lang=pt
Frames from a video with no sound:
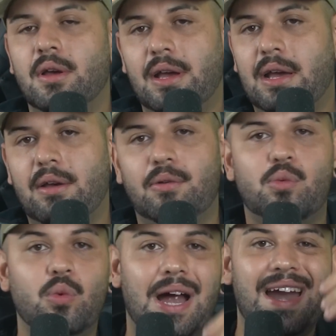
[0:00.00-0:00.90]
eh, o
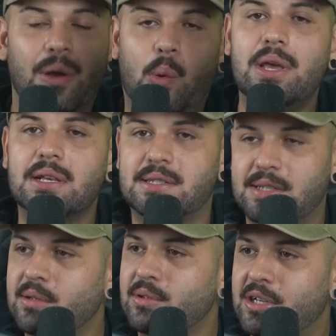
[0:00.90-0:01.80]
lugar é
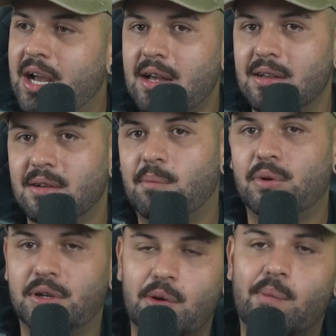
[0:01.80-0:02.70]
conhecido já
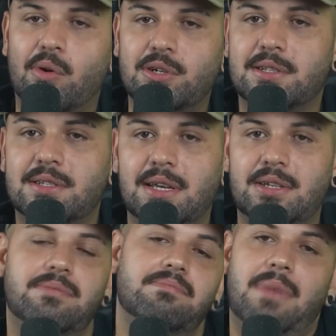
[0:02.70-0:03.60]
por ter um monte de
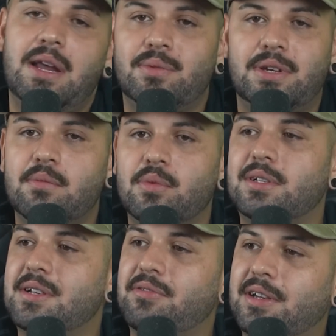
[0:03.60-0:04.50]
acidente, mas não tem muito o
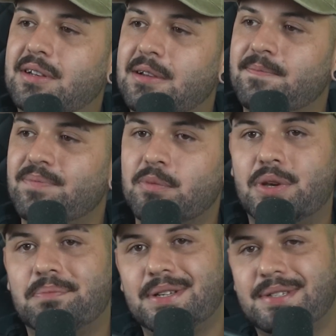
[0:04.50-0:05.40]
que ser feito, né?
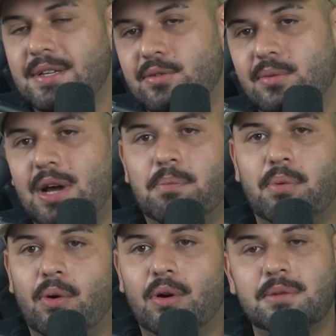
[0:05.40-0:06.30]
que precisa ir de um lugar
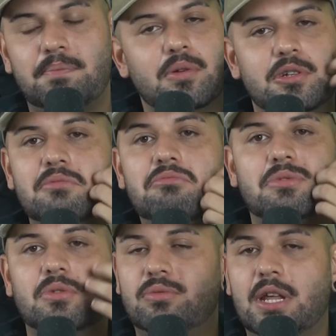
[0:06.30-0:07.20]
pro outro e pelo jeito não,
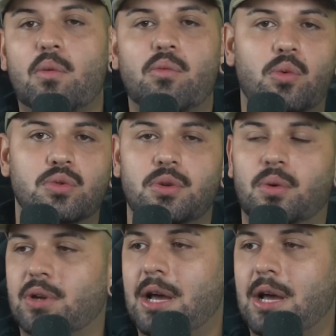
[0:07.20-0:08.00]
não tem como conseguir é, outro